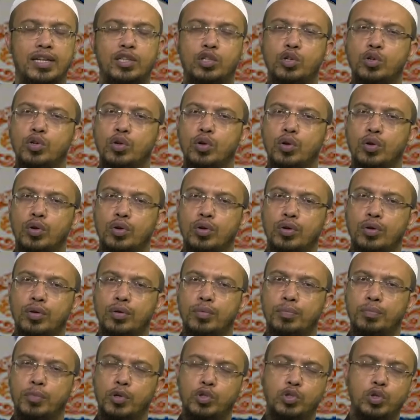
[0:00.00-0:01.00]
এজন্য
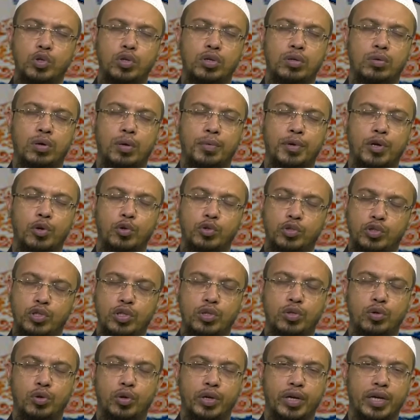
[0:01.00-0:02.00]
প্রচণ্ডভাবে
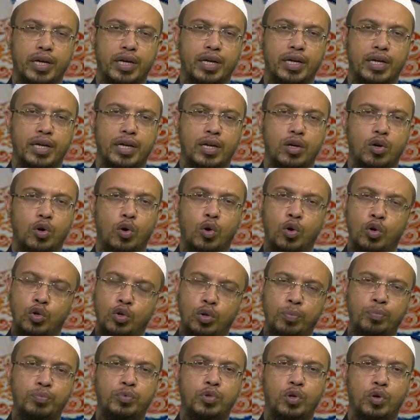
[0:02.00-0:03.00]
লজ্জিত হয়ে
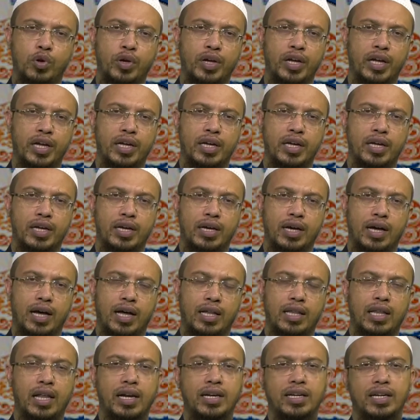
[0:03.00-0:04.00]
অনুতপ্ত হয়ে
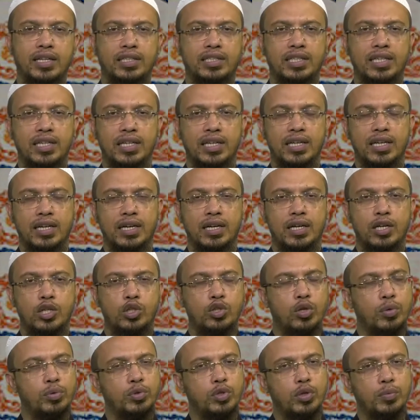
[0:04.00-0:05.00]
আল্লাহর কাছে
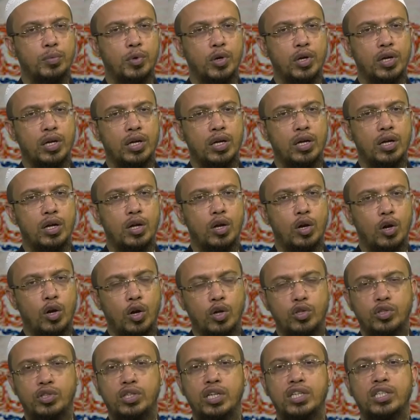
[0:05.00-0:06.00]
সবসময়
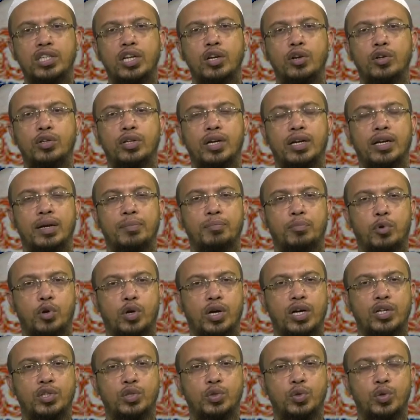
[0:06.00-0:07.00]
লজ্জাশীলতাকে
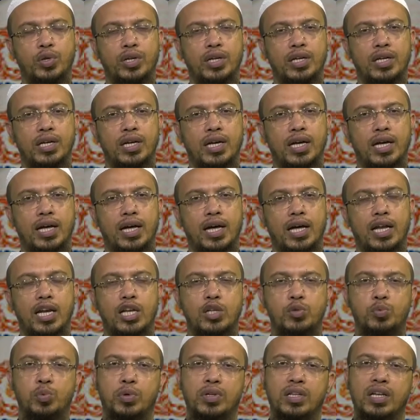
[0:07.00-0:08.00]
প্রকাশ করে
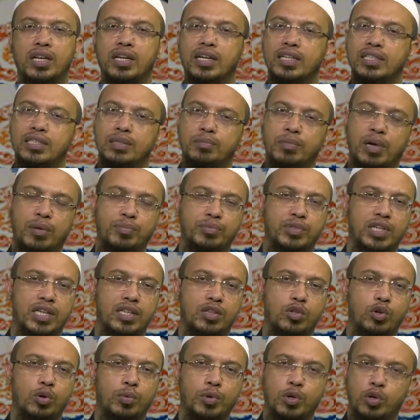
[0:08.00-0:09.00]
আল্লাহ সুমতালার কাছে মাপ
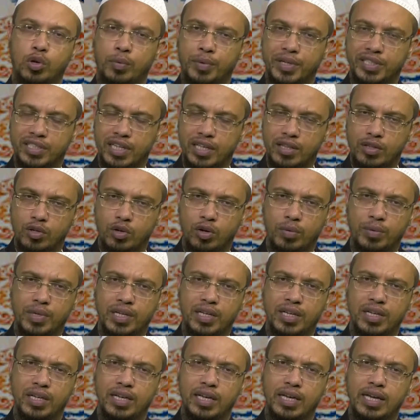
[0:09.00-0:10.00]
চাইতে হবে ক্ষমা চাইতে হবে
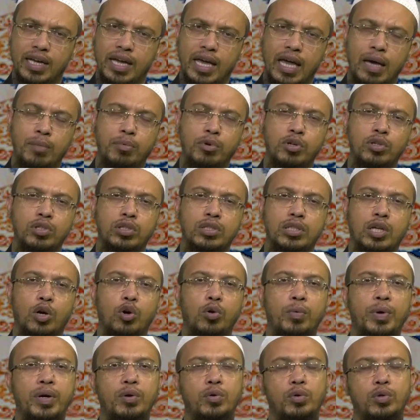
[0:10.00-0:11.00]
এবং
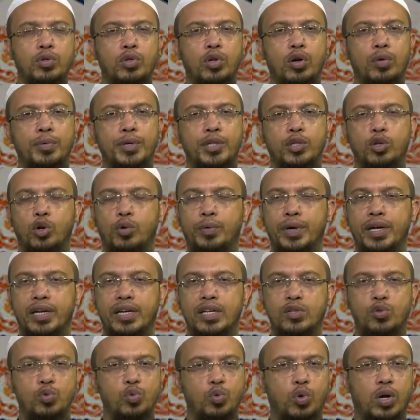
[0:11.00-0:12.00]
তওবা করতে হবে তবায়
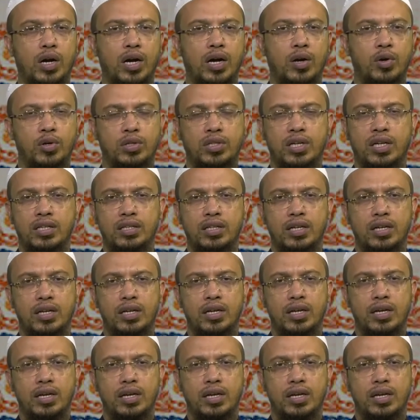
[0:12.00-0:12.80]
না সুহা অর্থাৎ